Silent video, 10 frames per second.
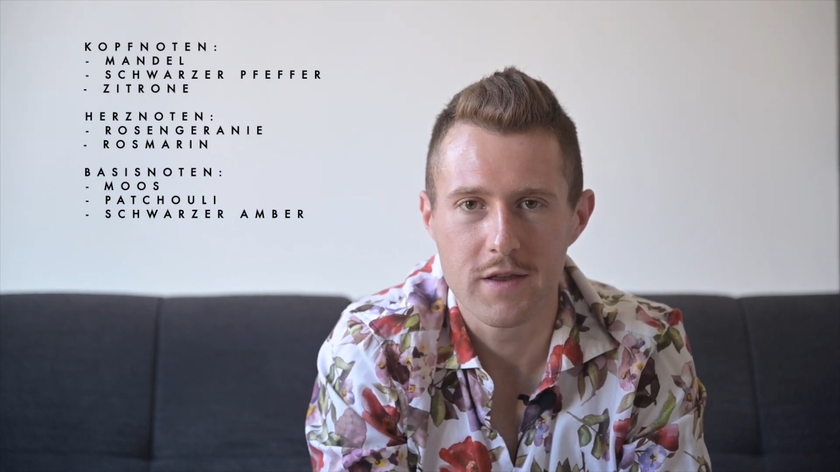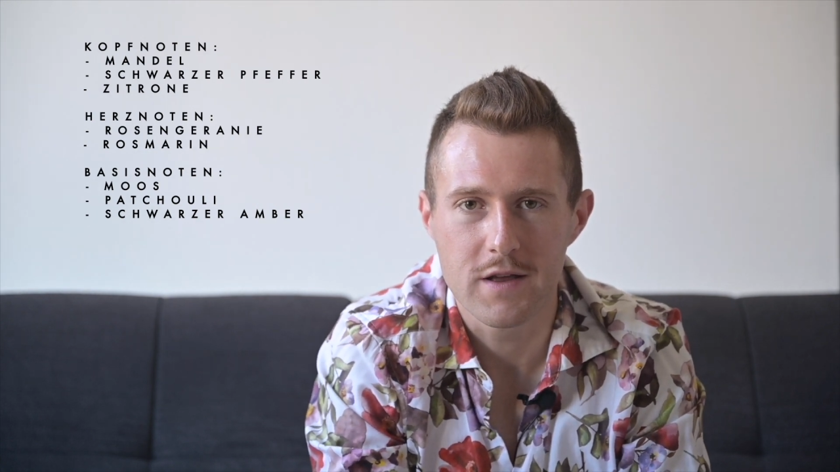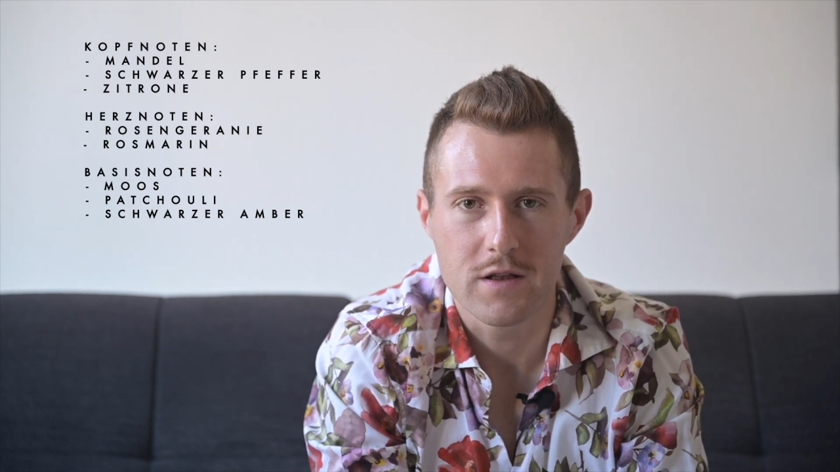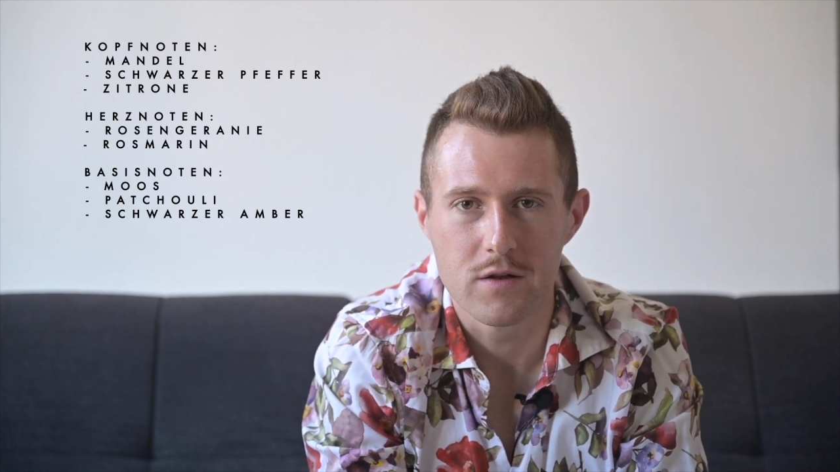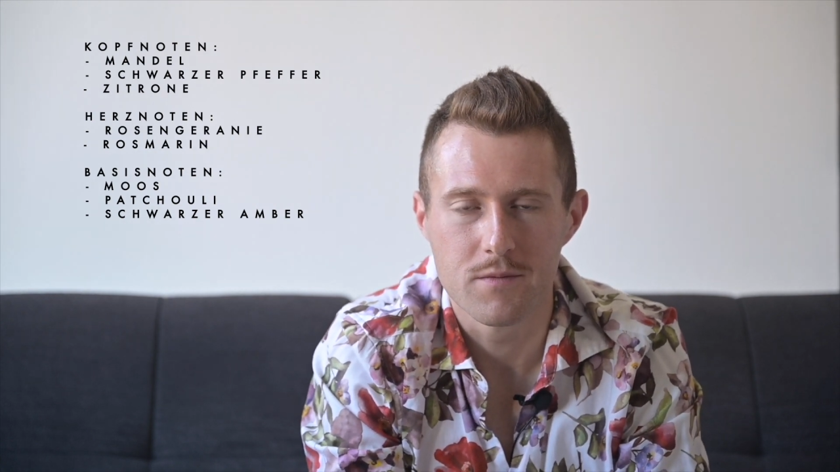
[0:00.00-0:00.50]

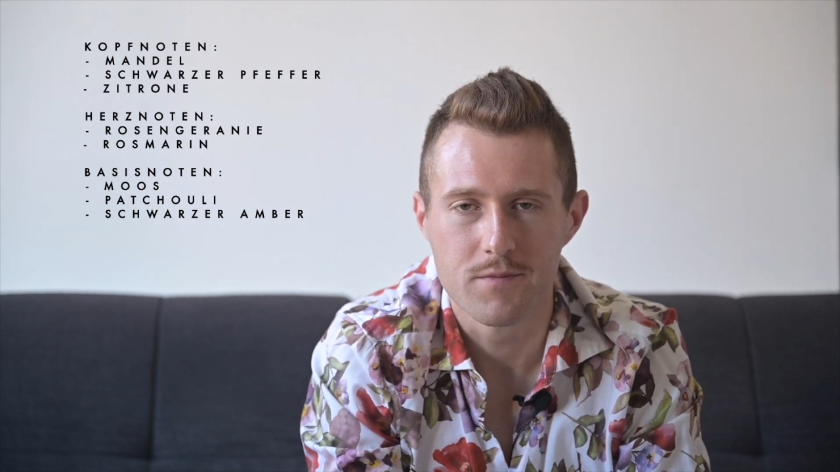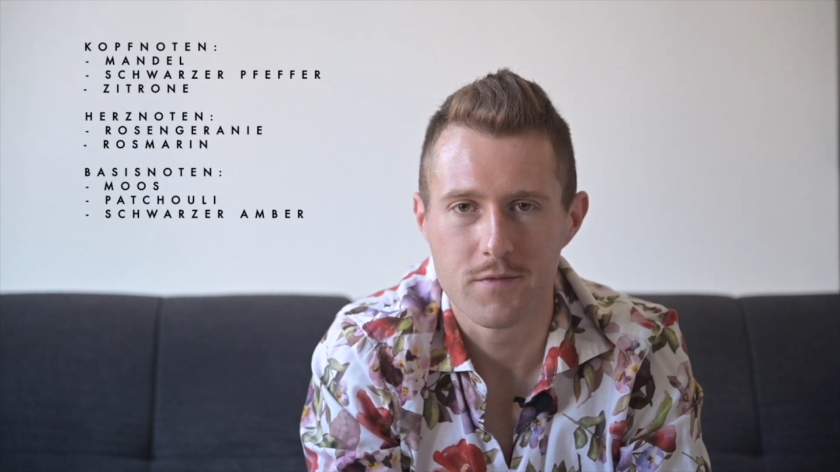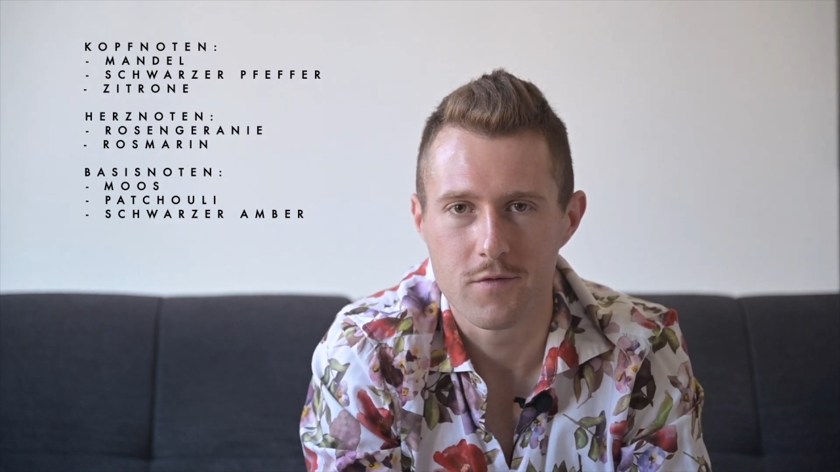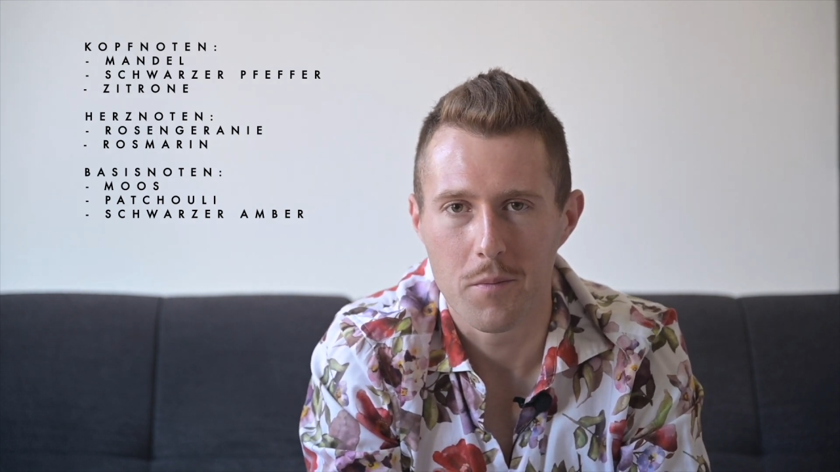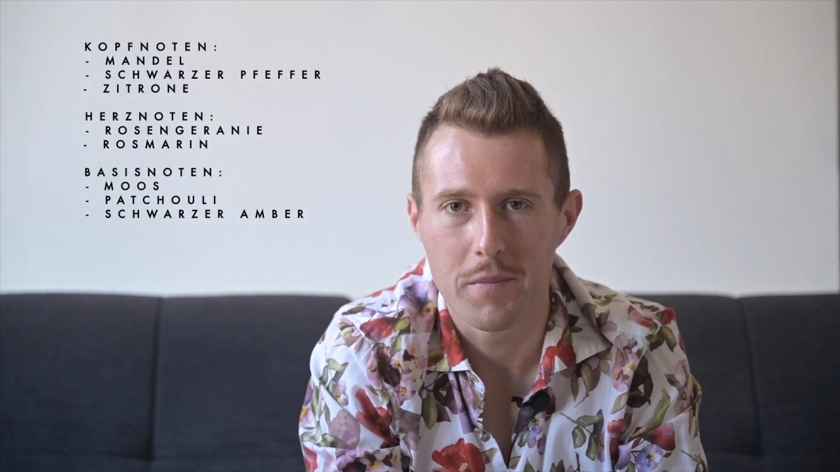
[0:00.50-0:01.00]
Drittel
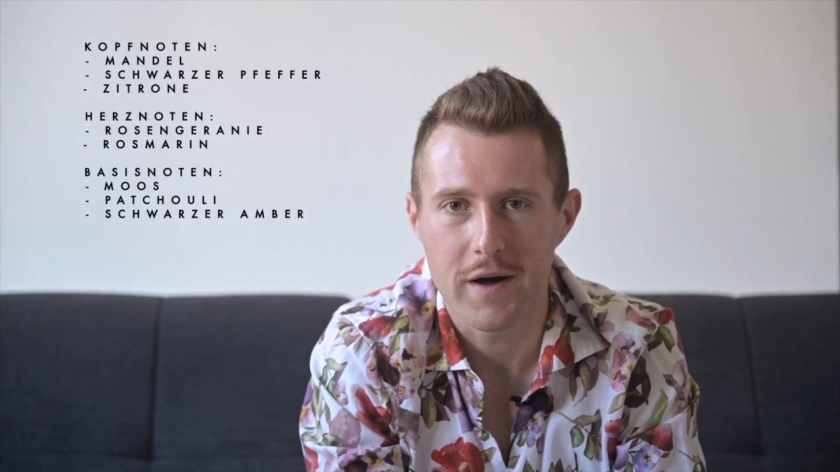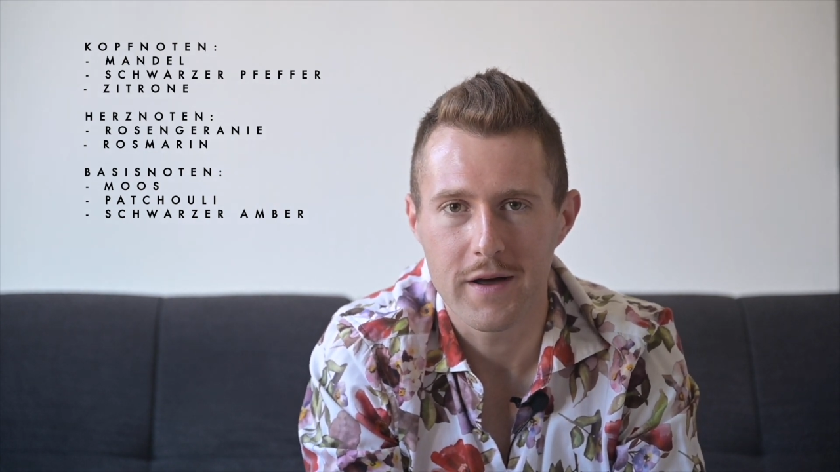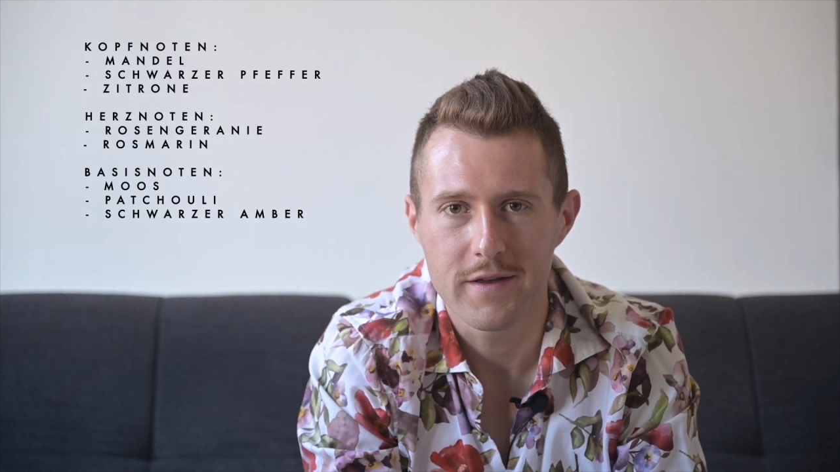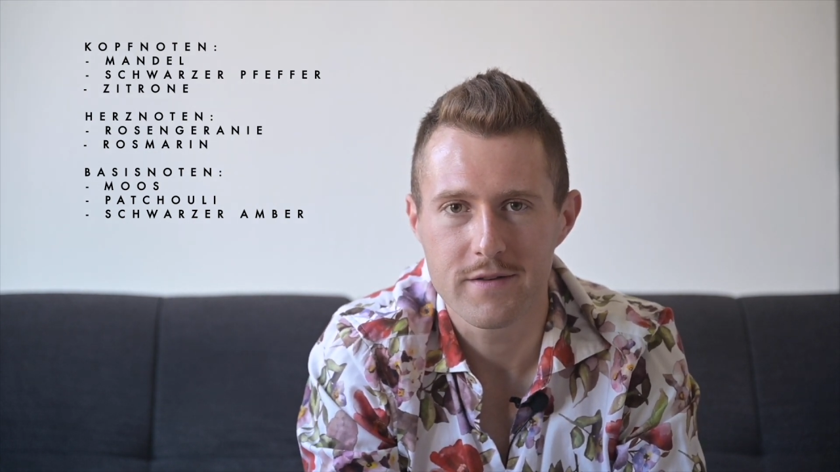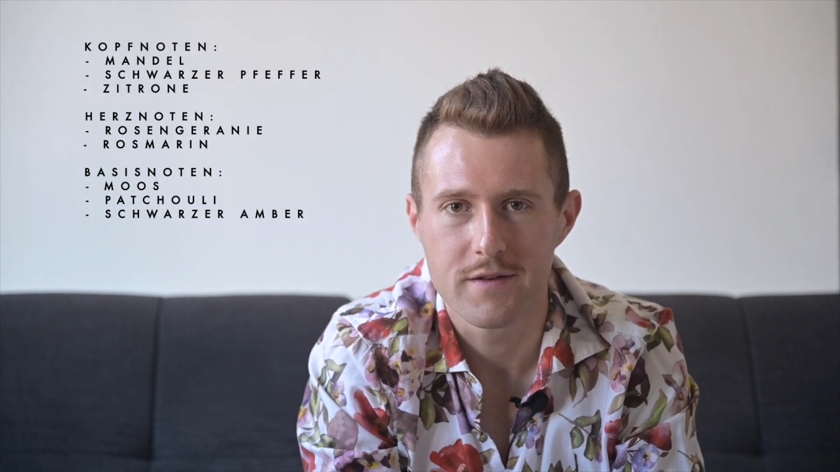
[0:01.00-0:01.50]
vom
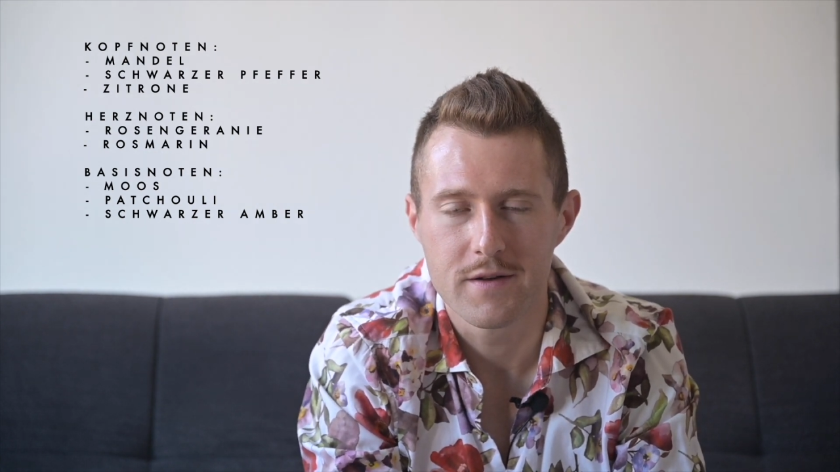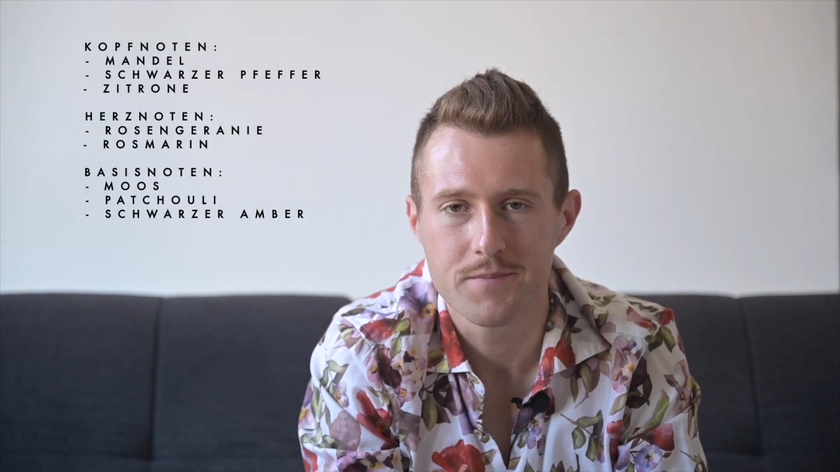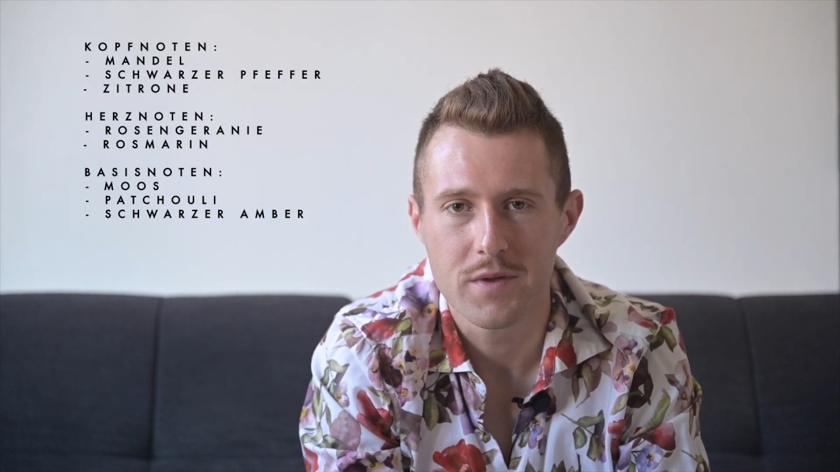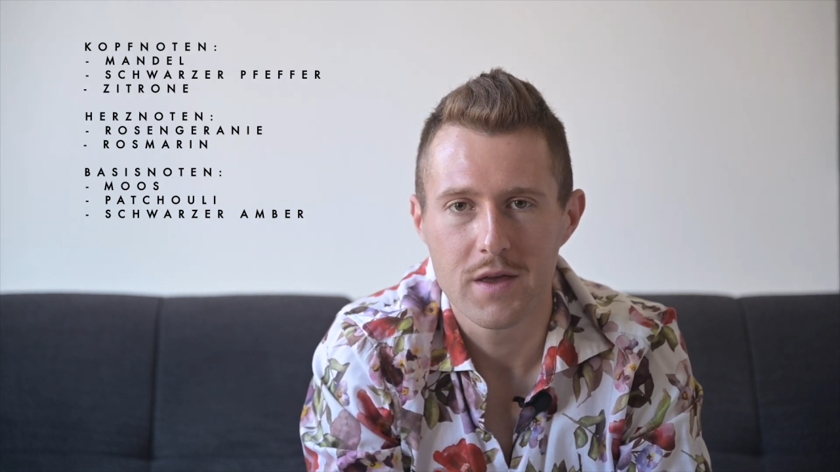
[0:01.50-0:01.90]
Preis. Ne?